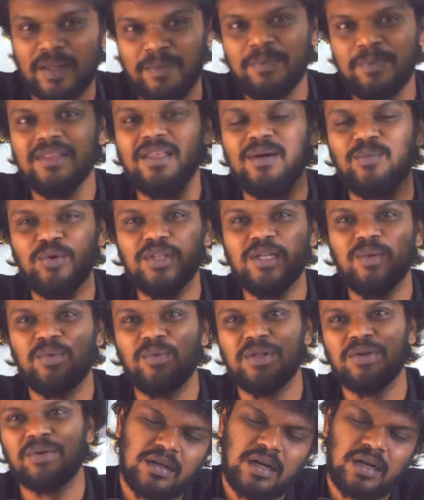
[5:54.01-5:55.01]
இப்படி தான் முடிக்க
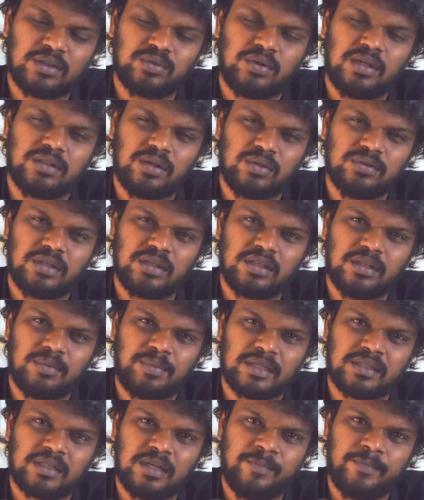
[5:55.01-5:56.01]
முடியும் ஆக்சுவலாக தனுஷ் இந்த
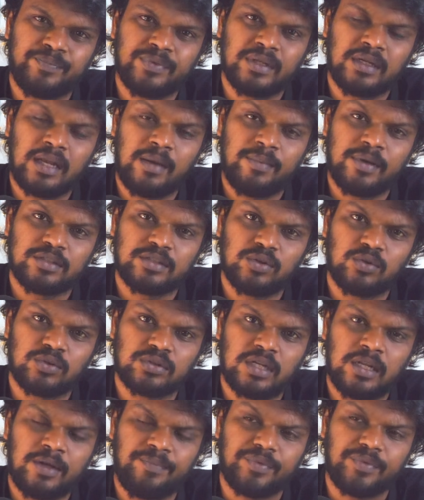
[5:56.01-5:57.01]
படத்தில் கிளைமேக்ஸ்
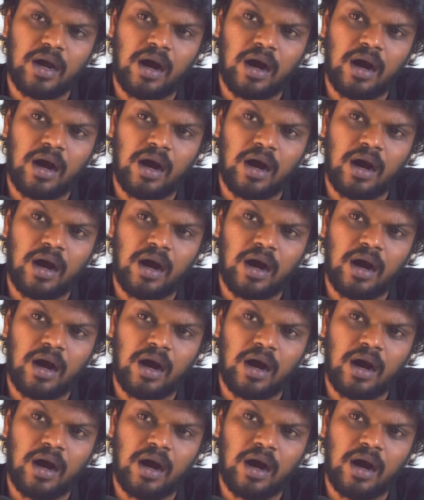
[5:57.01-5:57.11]
சீக்வன்ஸில்